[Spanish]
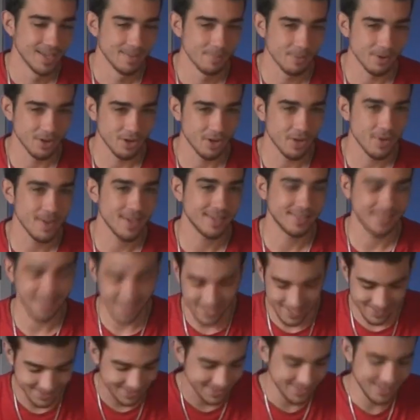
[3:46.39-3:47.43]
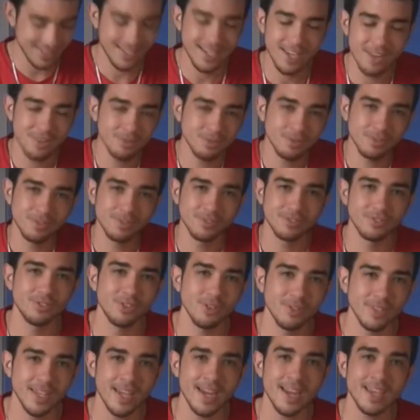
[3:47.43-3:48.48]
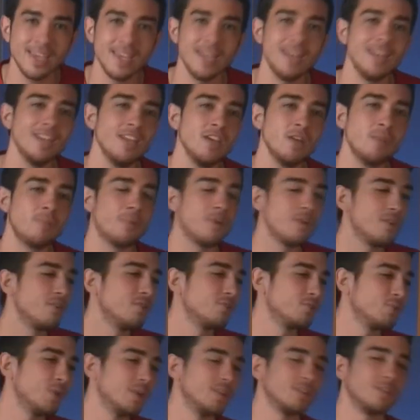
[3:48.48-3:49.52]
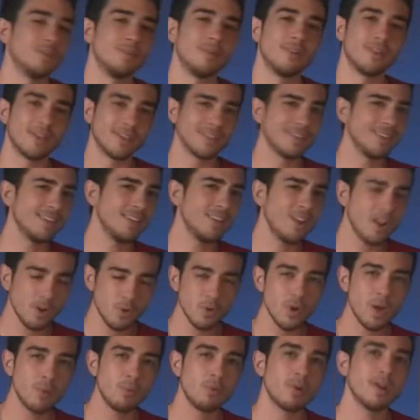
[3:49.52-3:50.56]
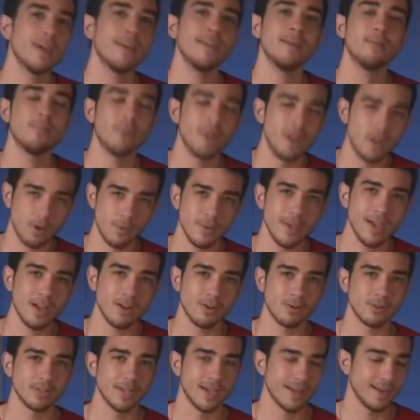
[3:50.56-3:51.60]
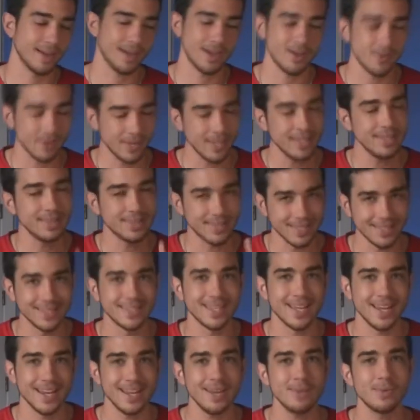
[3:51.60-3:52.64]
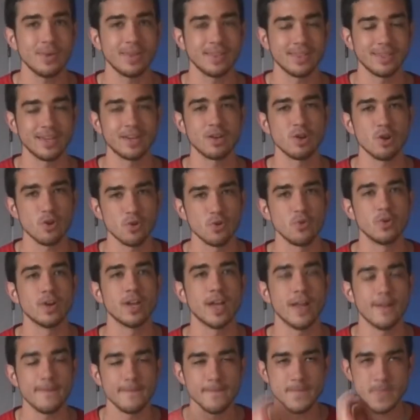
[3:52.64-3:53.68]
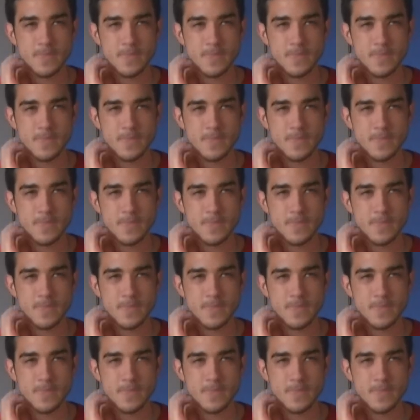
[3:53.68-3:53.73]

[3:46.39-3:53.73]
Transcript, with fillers: Pues lo que voy a que si quiero soltar aquí el lío, pues lo suelto, pero que si digo alguna burrada, pues lo voy a cortar, aunque intentaré no hacerlo nunca.